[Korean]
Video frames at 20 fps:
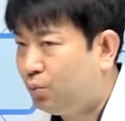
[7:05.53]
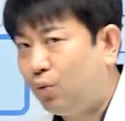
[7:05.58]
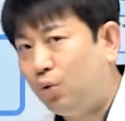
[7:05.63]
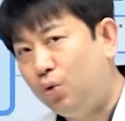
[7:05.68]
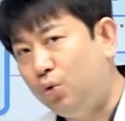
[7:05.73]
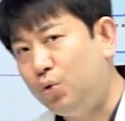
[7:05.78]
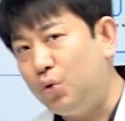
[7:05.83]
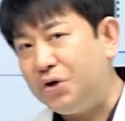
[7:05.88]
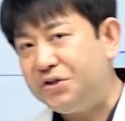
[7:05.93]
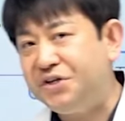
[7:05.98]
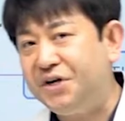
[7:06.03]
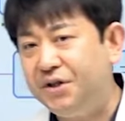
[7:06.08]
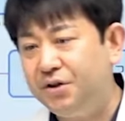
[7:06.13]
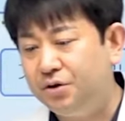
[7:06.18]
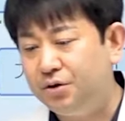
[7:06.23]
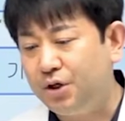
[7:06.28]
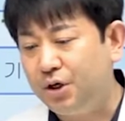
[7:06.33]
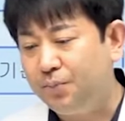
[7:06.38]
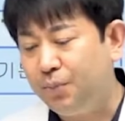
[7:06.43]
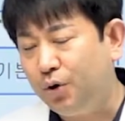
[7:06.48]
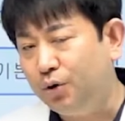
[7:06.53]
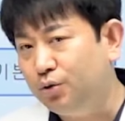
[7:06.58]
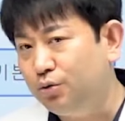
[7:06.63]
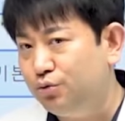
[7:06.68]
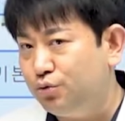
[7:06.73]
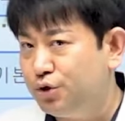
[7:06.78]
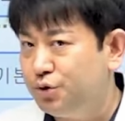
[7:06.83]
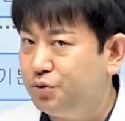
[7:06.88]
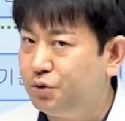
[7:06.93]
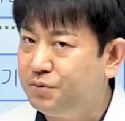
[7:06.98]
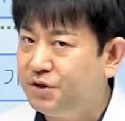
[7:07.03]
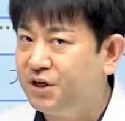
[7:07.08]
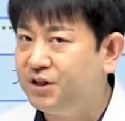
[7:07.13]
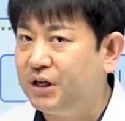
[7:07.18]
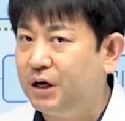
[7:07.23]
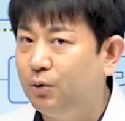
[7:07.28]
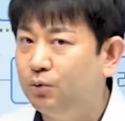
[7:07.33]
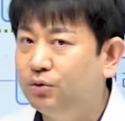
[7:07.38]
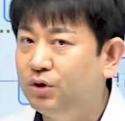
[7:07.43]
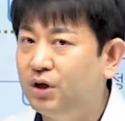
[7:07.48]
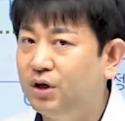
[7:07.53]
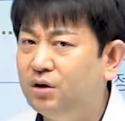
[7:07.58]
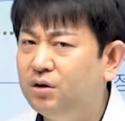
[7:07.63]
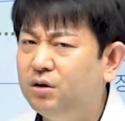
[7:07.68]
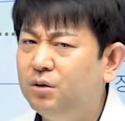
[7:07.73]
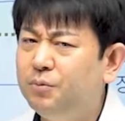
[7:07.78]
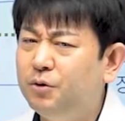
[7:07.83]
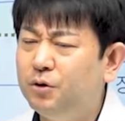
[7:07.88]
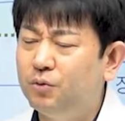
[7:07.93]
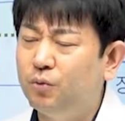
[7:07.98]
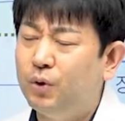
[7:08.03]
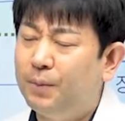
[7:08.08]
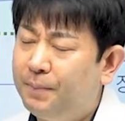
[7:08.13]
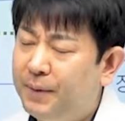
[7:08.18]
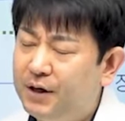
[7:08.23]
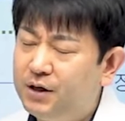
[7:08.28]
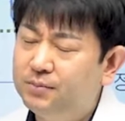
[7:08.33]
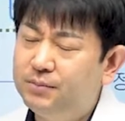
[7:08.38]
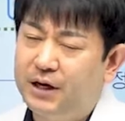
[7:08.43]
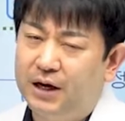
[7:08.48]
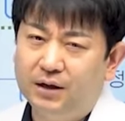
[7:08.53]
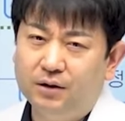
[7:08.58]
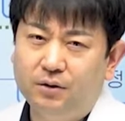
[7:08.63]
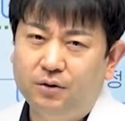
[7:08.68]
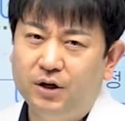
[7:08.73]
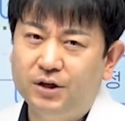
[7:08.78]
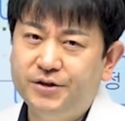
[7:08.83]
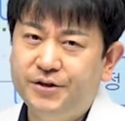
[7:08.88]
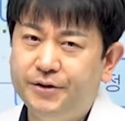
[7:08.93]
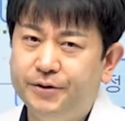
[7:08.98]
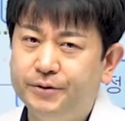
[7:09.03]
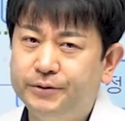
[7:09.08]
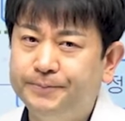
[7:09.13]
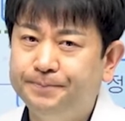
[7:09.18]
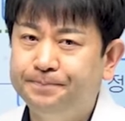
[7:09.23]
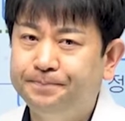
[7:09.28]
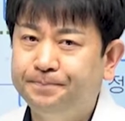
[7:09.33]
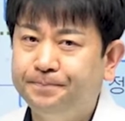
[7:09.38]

모의고사 했는데 평균 60점 이상 나온다. 그러면 웬만큼 다 합격하세요.